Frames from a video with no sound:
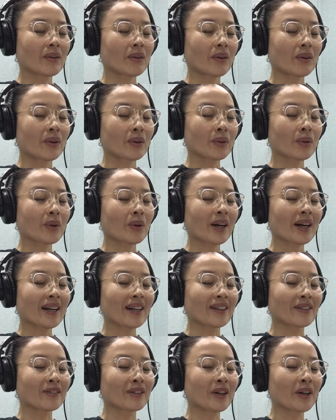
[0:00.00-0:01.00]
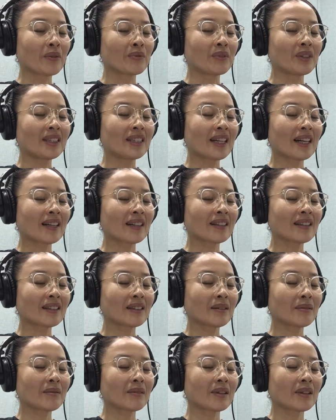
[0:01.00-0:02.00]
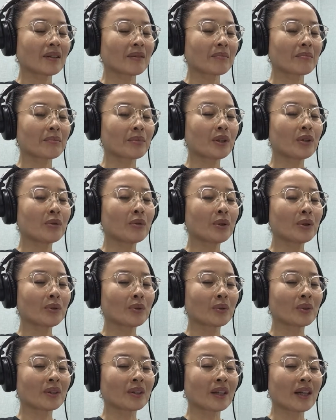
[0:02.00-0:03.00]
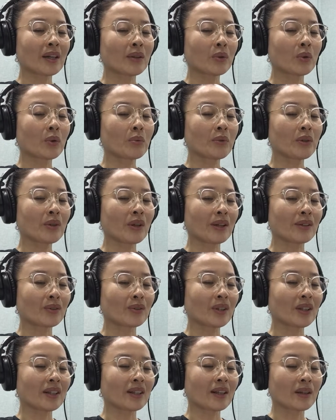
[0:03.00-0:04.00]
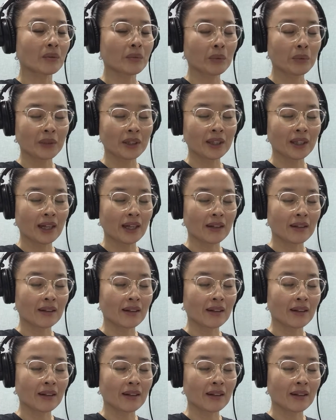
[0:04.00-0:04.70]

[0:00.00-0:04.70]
어, 효과가 있고요. 위장은 비워놓는 게 도움이 될 수 있다고 봅니다.